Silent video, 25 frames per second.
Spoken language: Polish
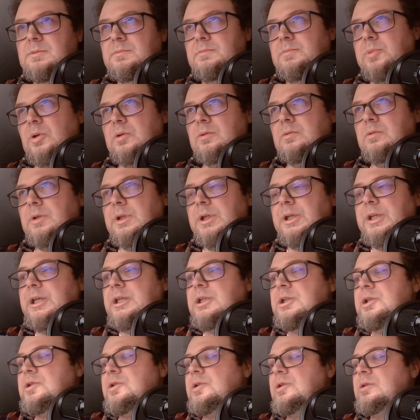po których
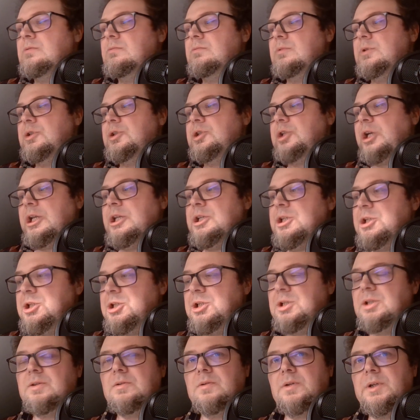jeżdżą
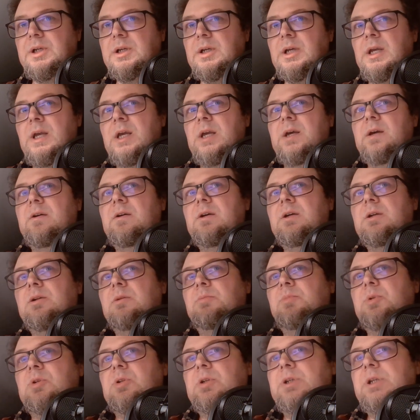części, z których
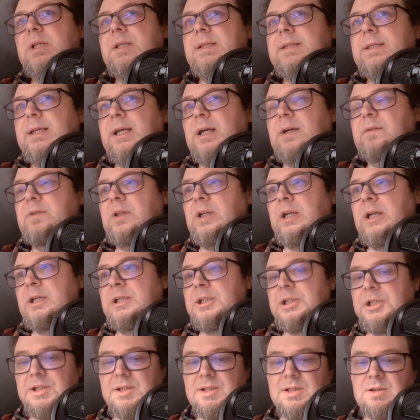robotnicy jak w
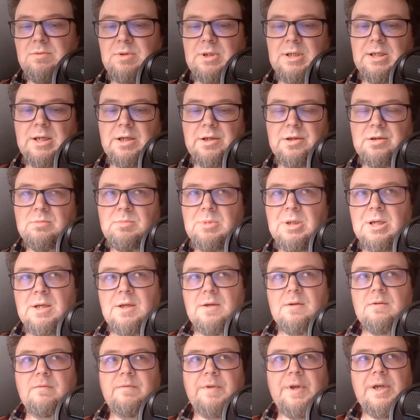transie składają
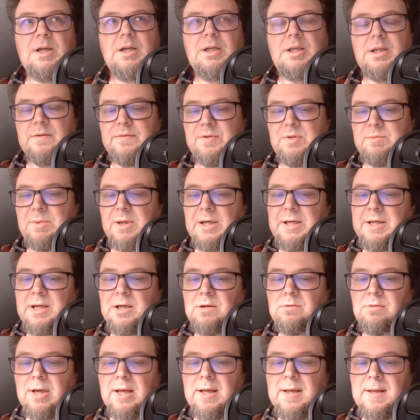wielkie,
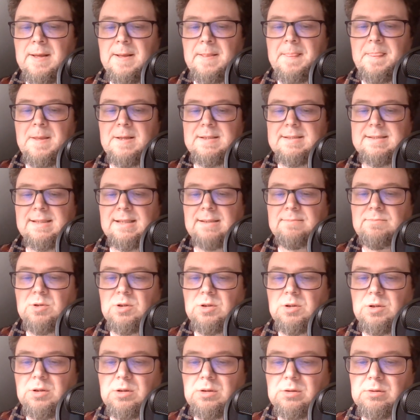wspaniałe
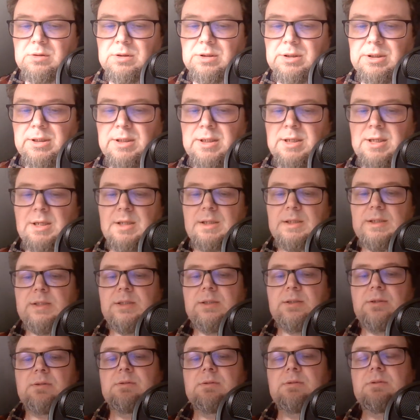samochody.
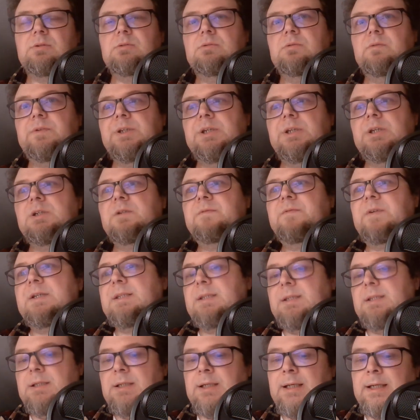Stąd również
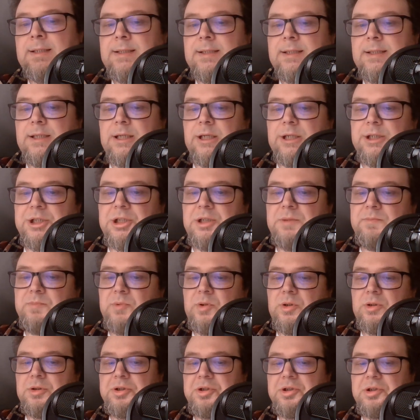fascynacja
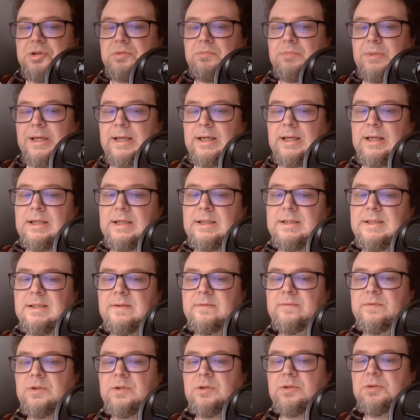szybkością,
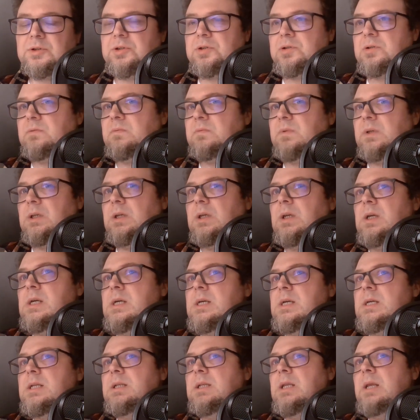agresywnością i
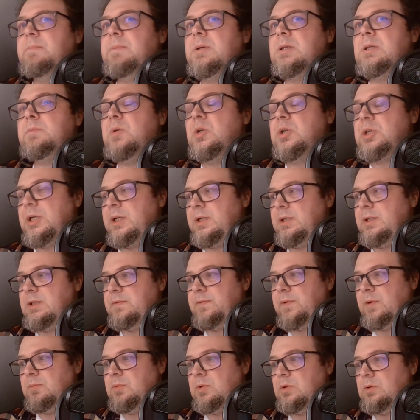
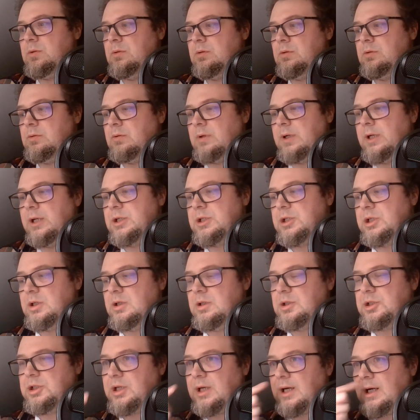niebezpieczeństwem, które
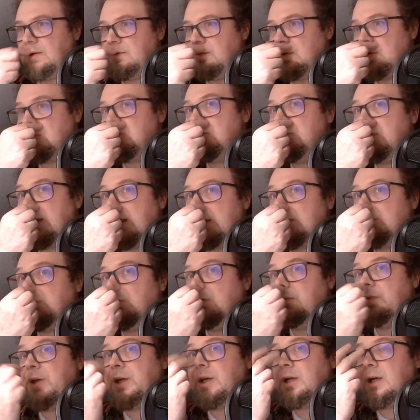czyhało na
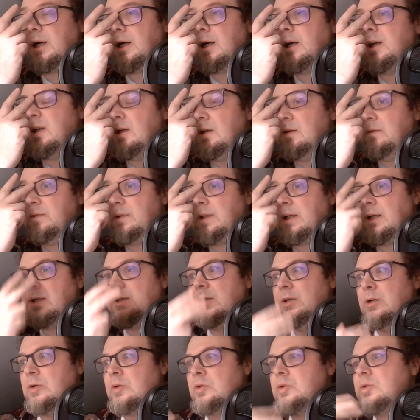człowieka w tak
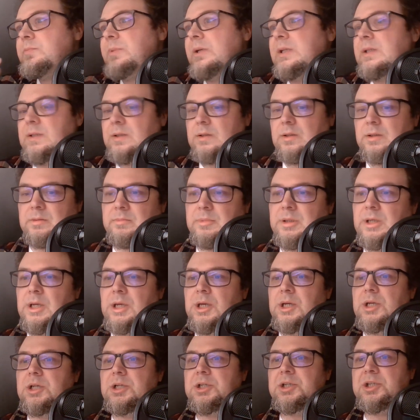rozpędzonym
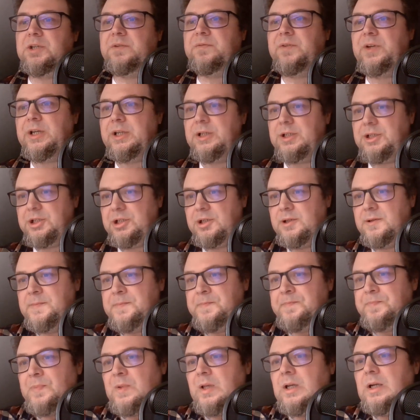e, świecie.
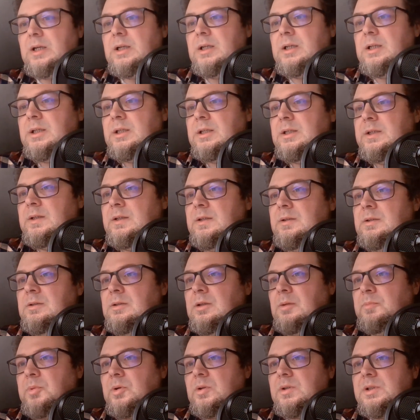E,
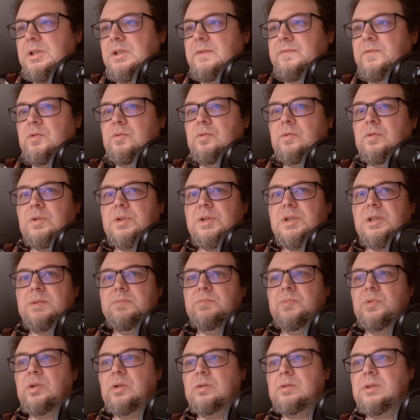do Polski
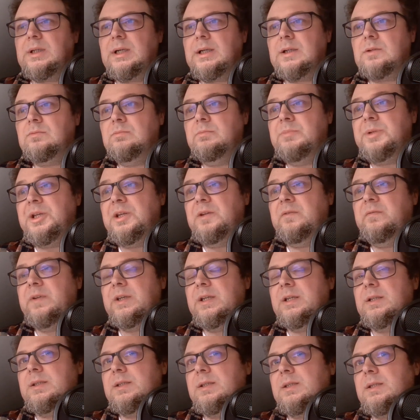futuryzm dotarł mniej
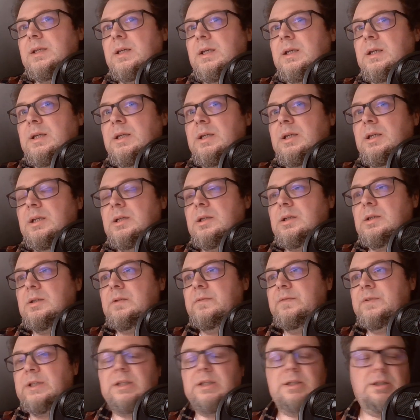więcej e,
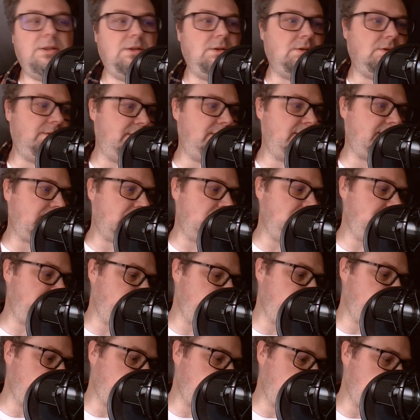wtedy, gdy
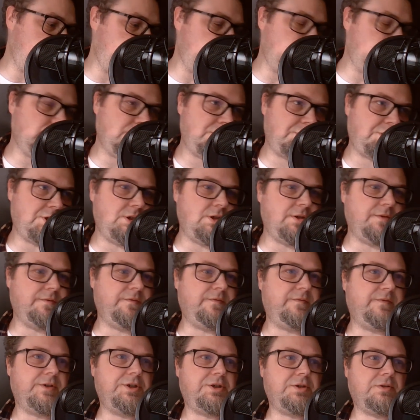odzyskaliśmy niepodległość, czyli
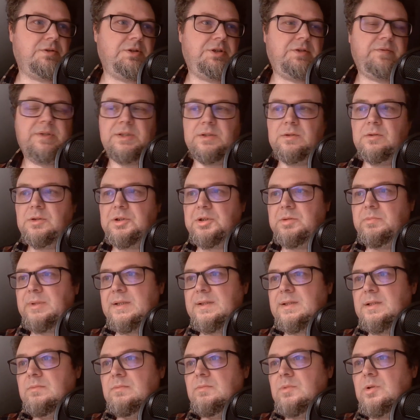w
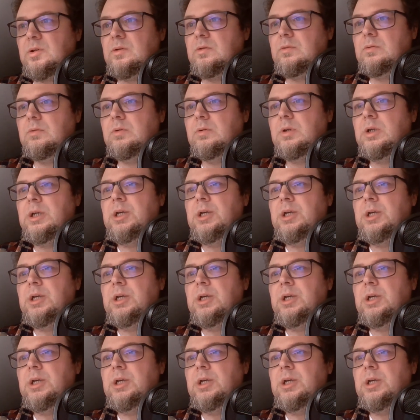1918 roku.